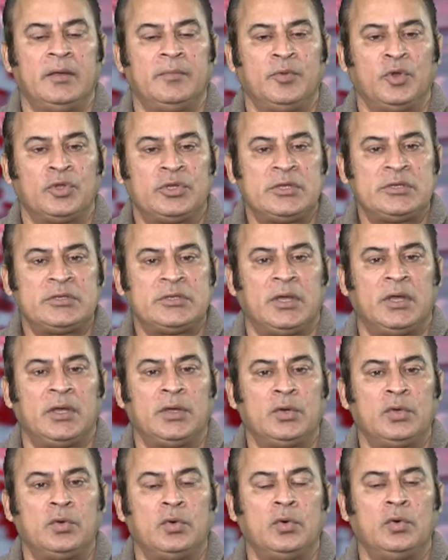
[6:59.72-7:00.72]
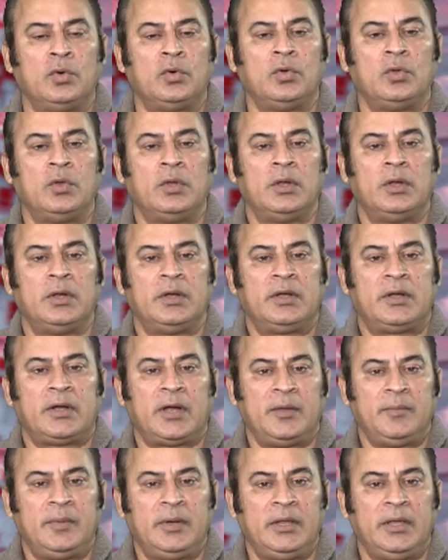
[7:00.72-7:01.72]
बलूचिस्तान को
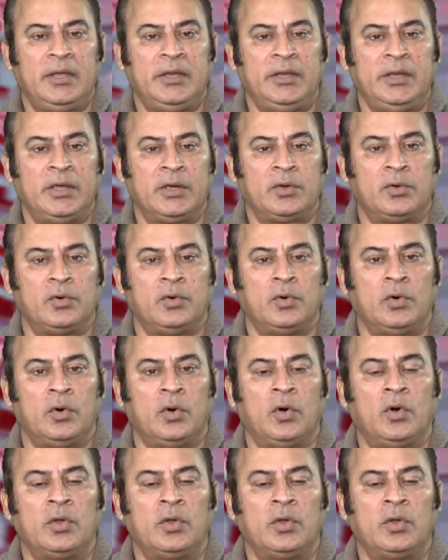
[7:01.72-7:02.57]
ट्राइबल एरिया को